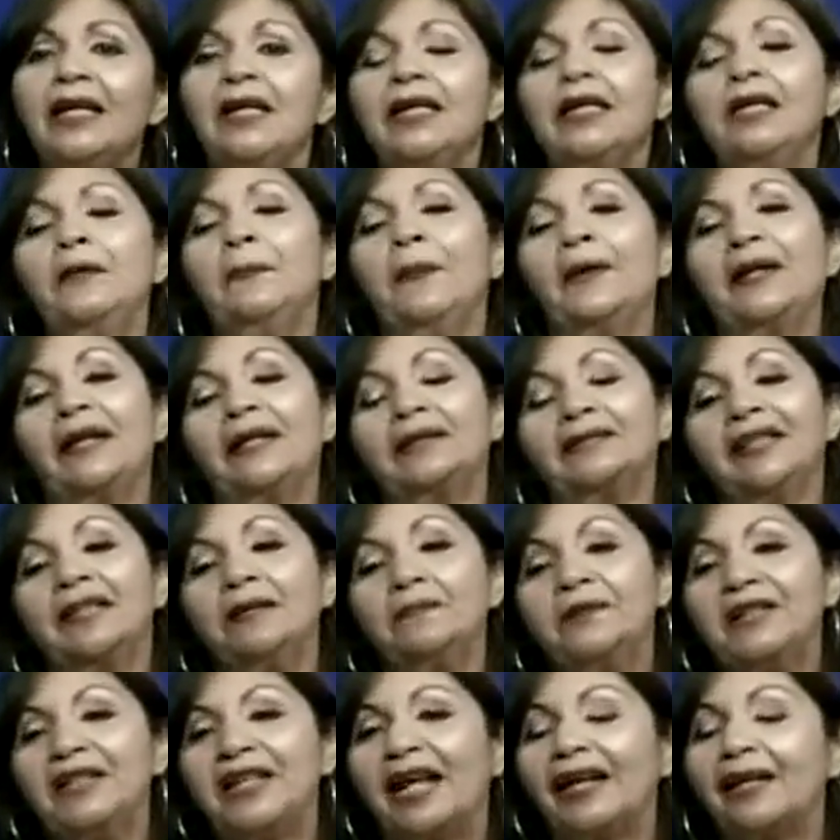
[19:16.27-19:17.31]
y para
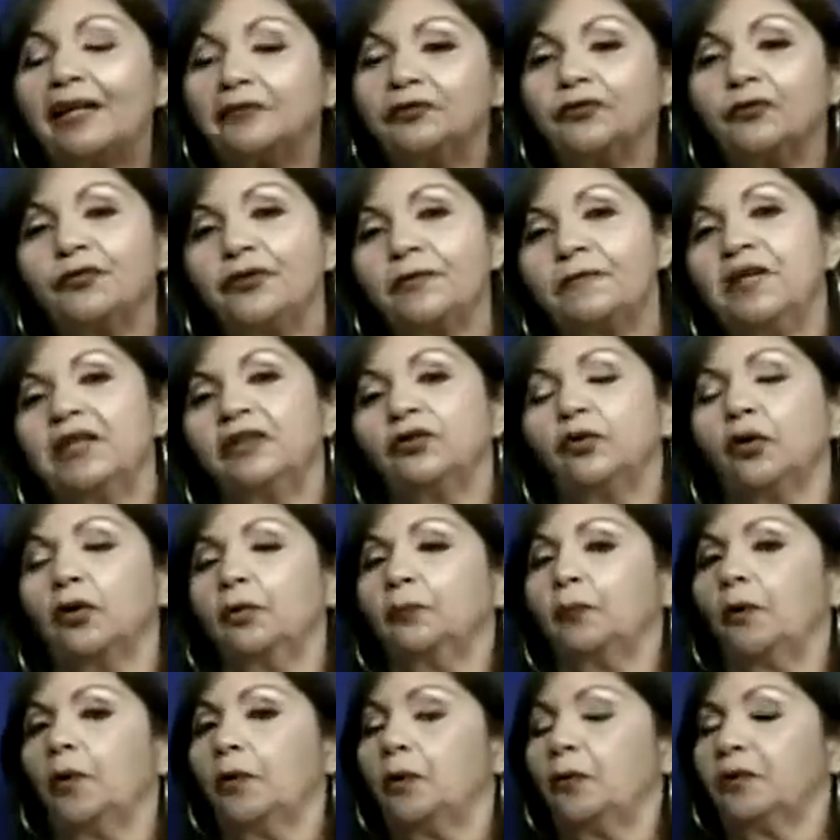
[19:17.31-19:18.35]
terminar el sufrimiento del
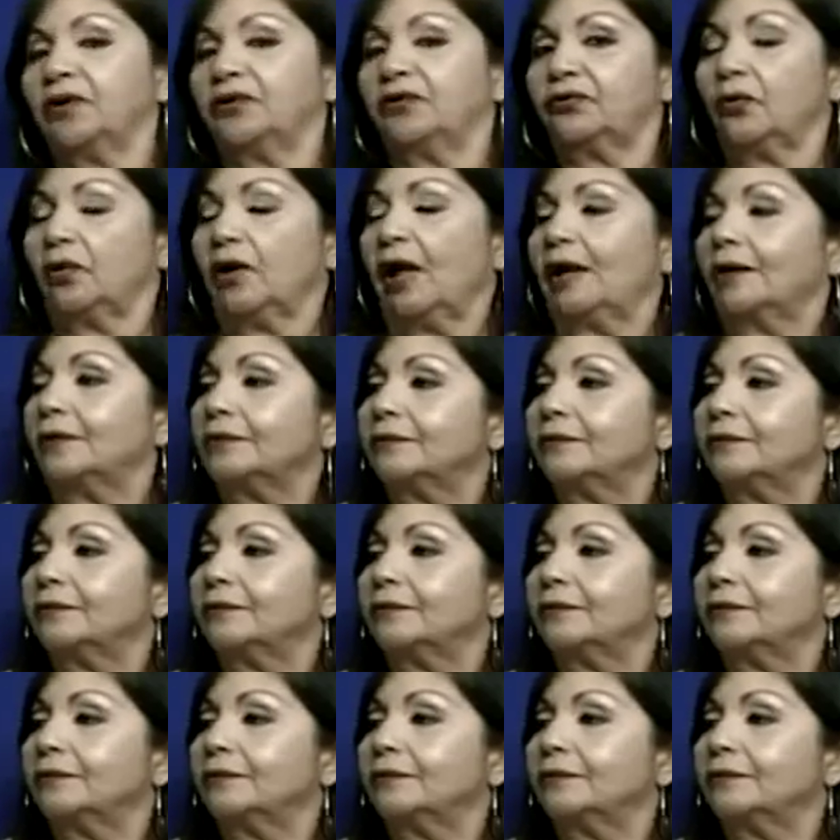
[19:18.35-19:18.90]
pueblo venezolano. Bueno,